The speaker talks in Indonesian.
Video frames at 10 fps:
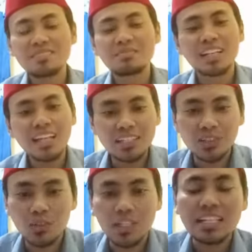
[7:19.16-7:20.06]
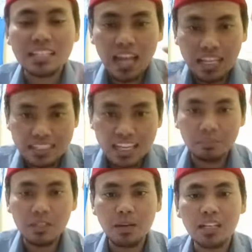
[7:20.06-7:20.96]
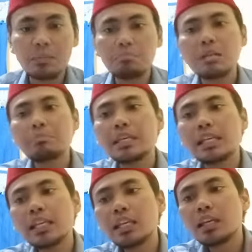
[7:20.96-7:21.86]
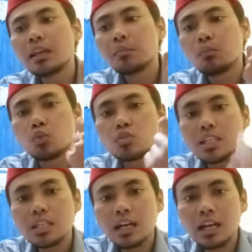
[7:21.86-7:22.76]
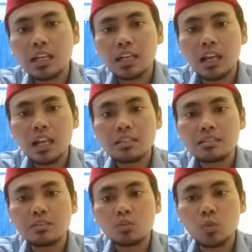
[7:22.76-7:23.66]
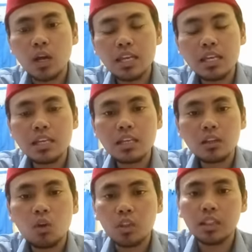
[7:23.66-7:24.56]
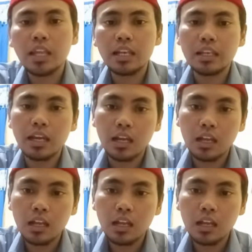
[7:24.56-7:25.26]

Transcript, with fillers: agak itu dan saya pribadi memilih musik adalah sesuai kontennya